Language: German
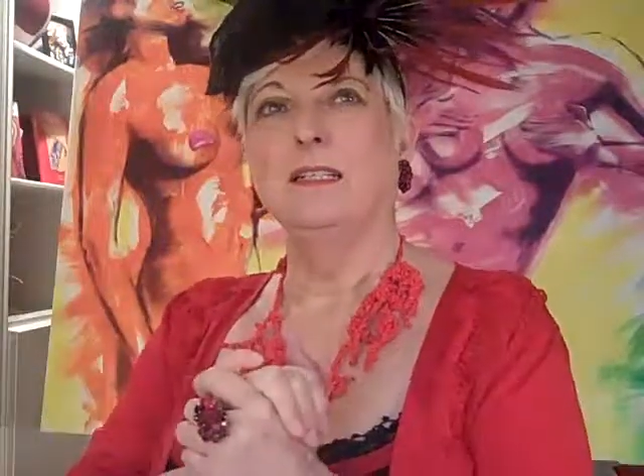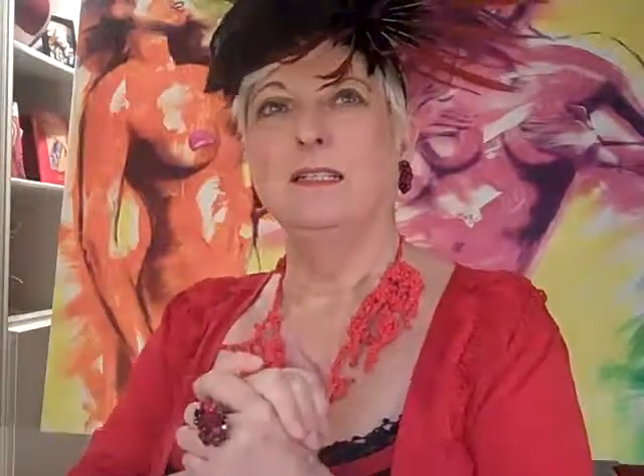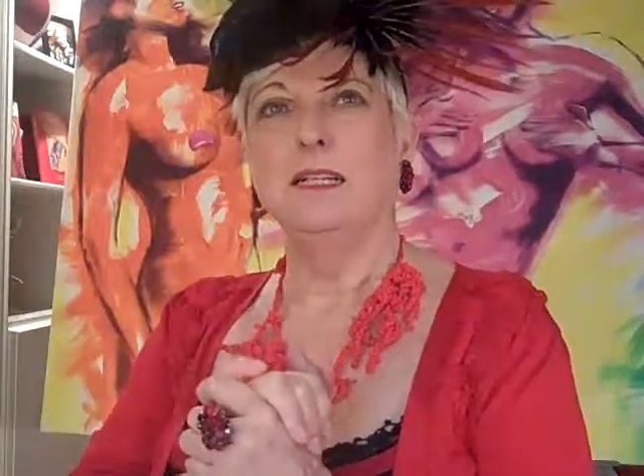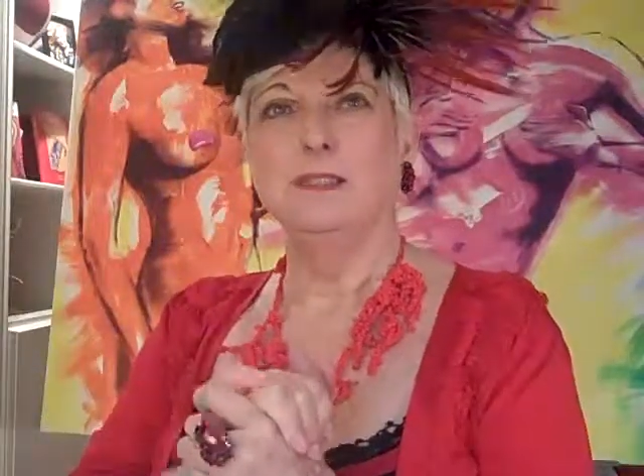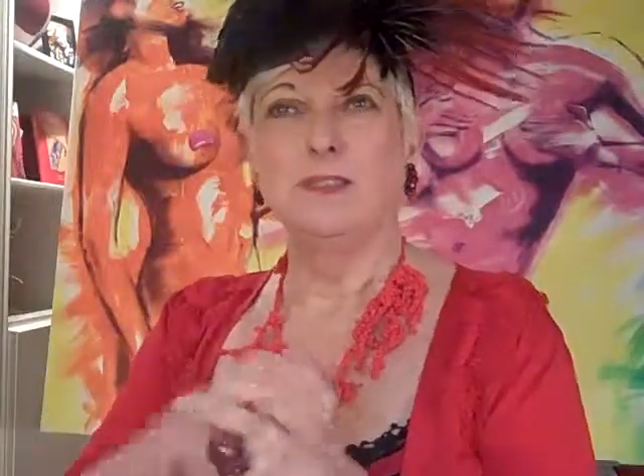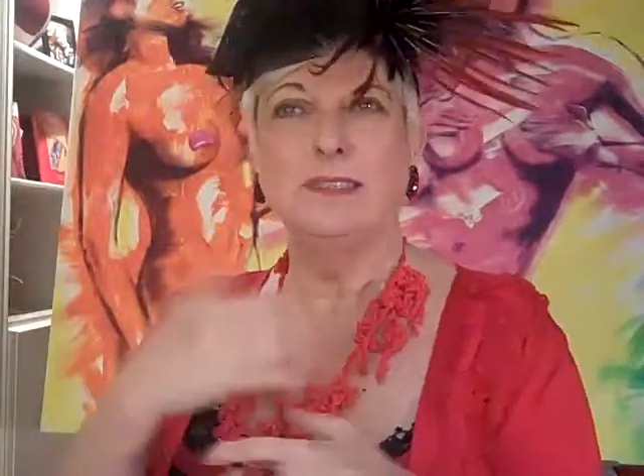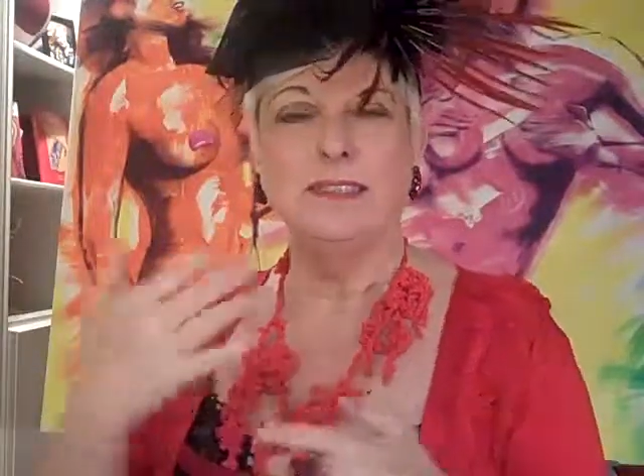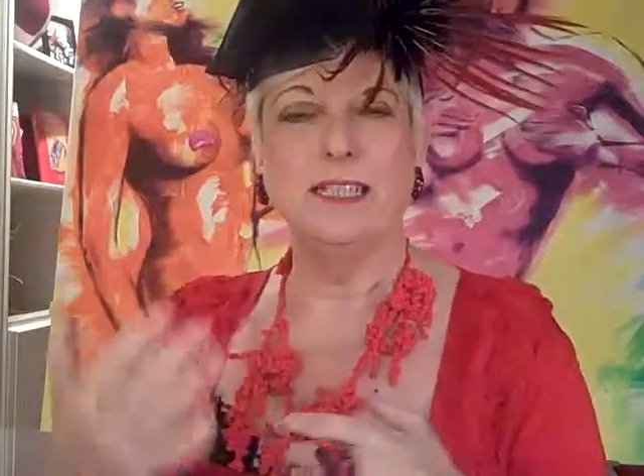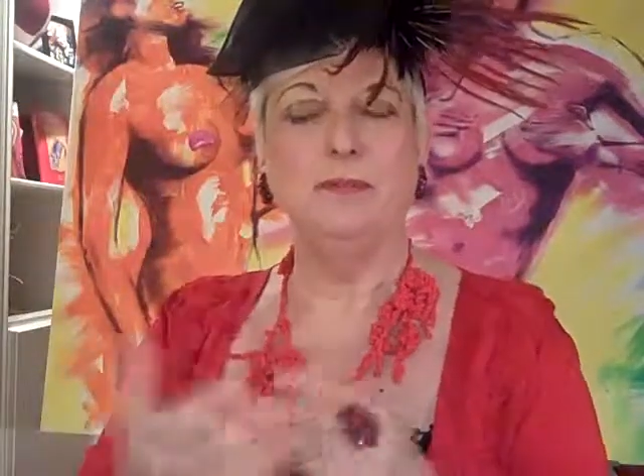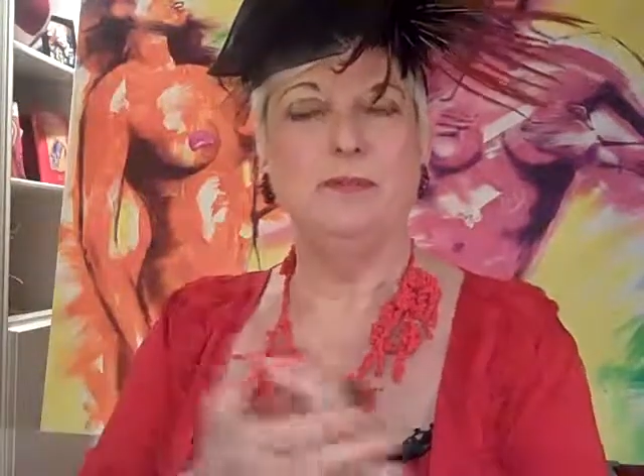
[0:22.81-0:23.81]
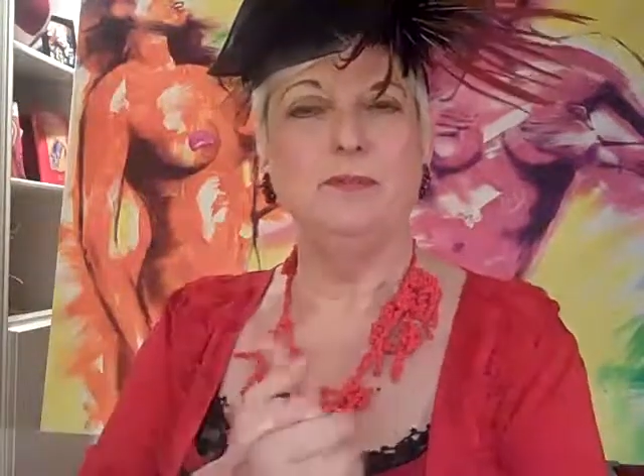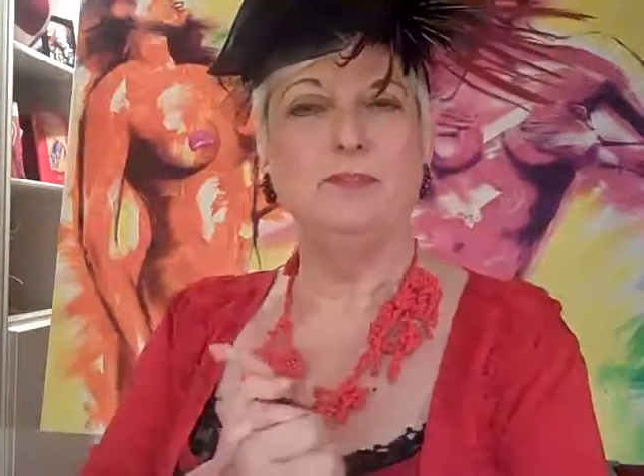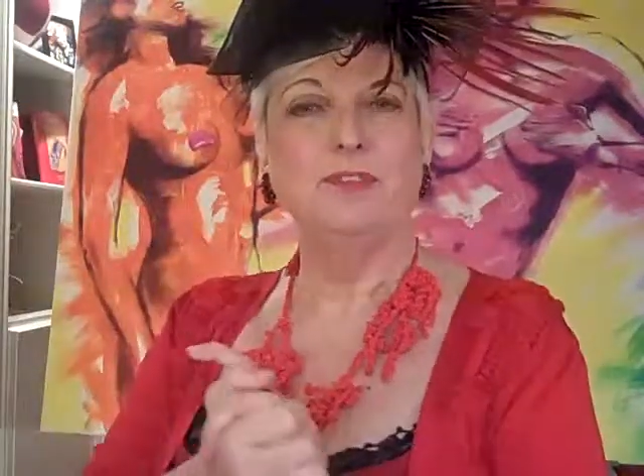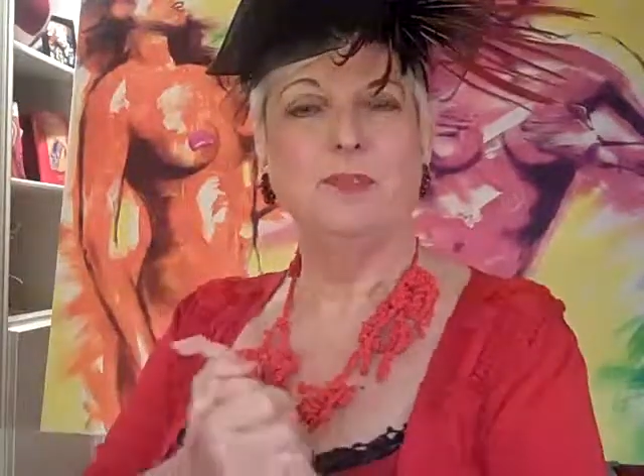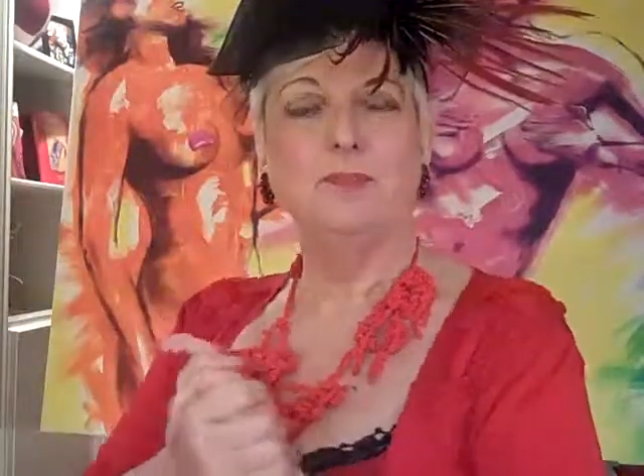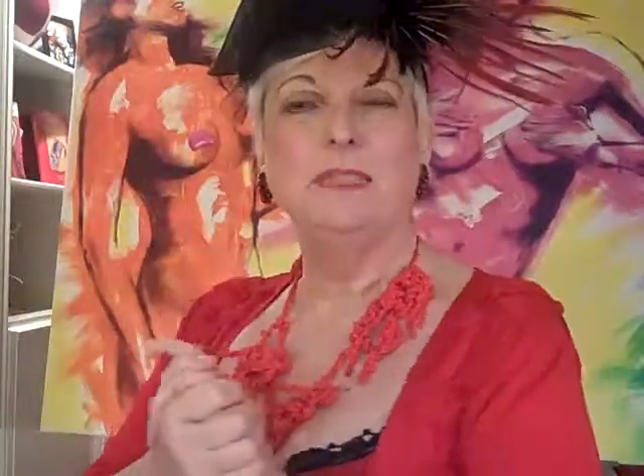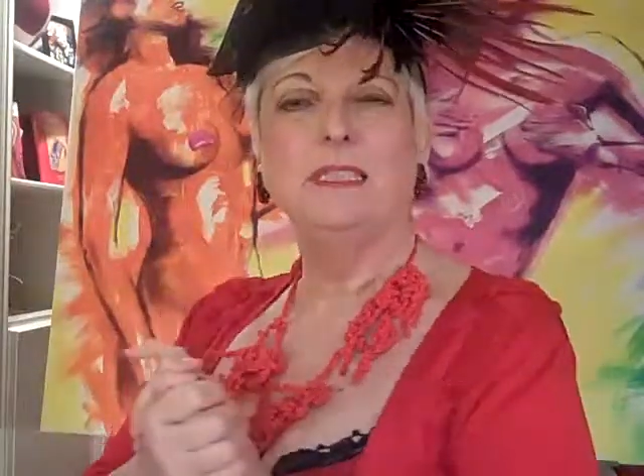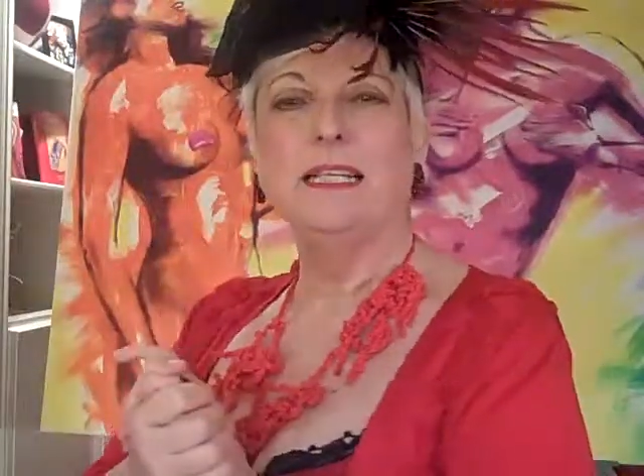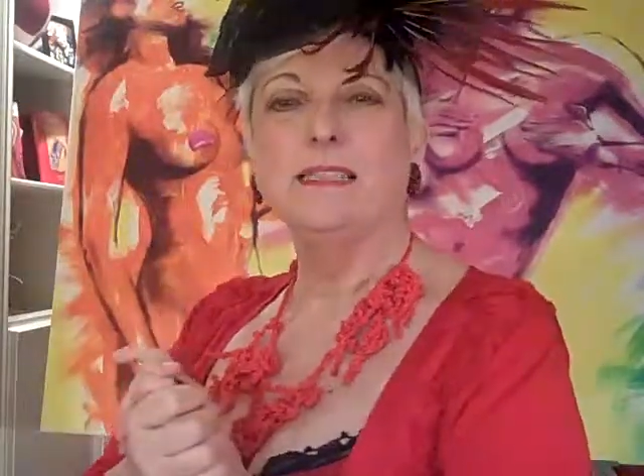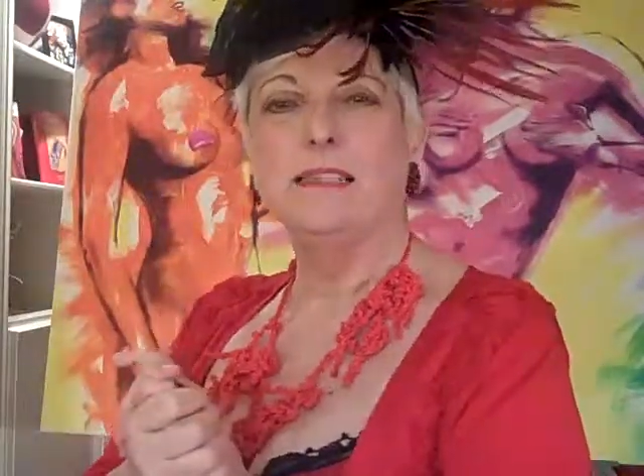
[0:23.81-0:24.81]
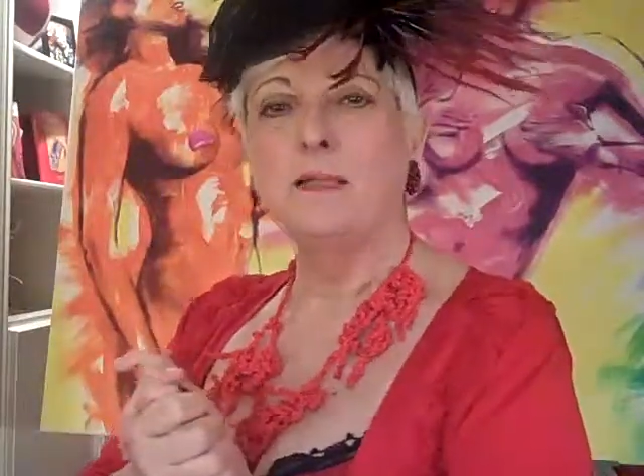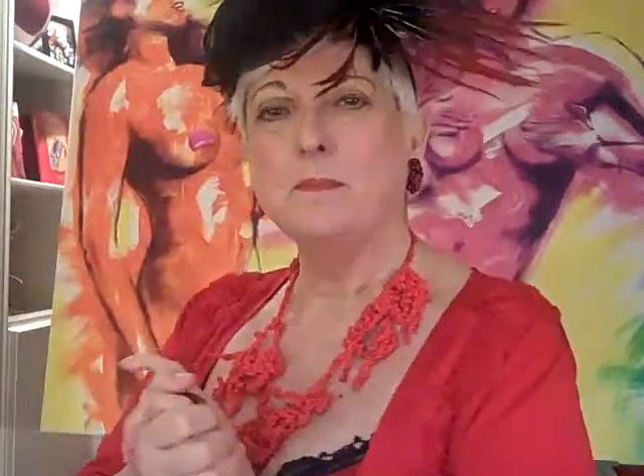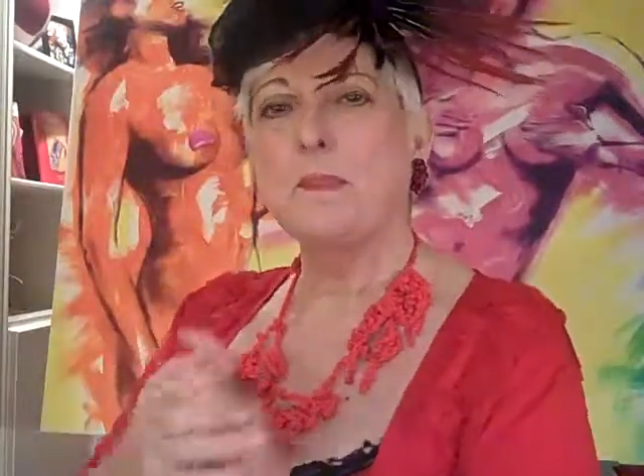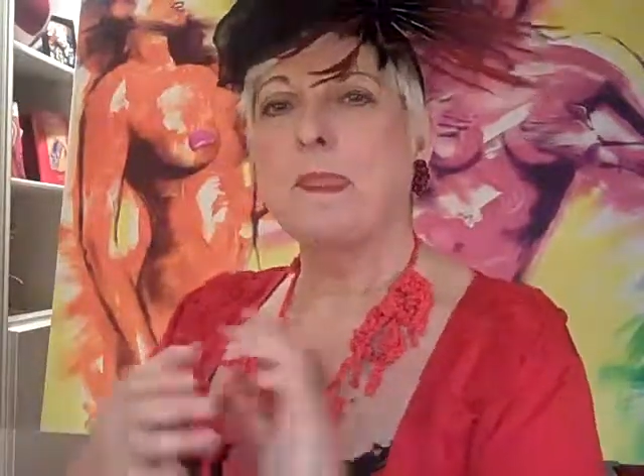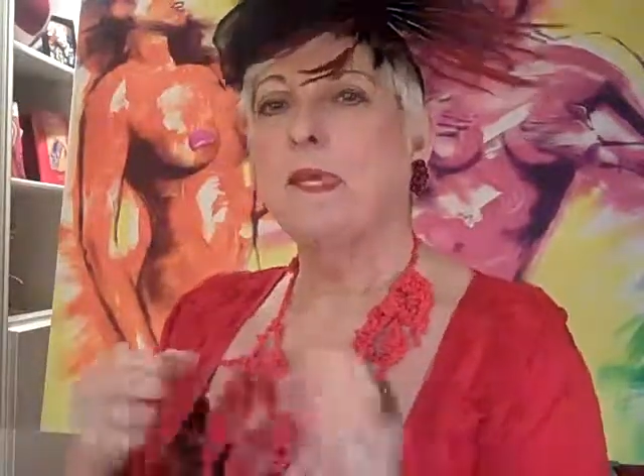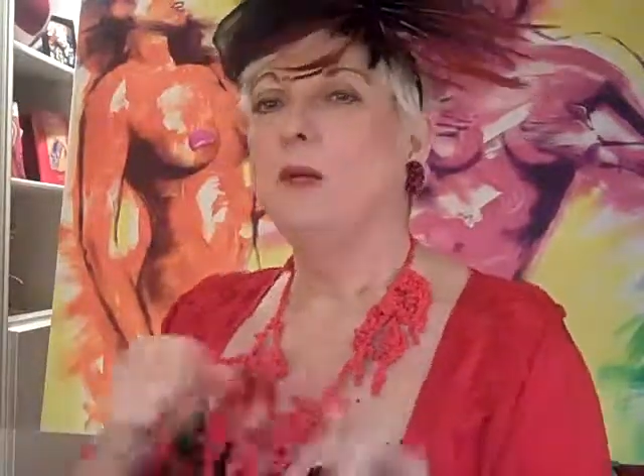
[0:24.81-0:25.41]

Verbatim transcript: äh, also als Therapieform bietet er es an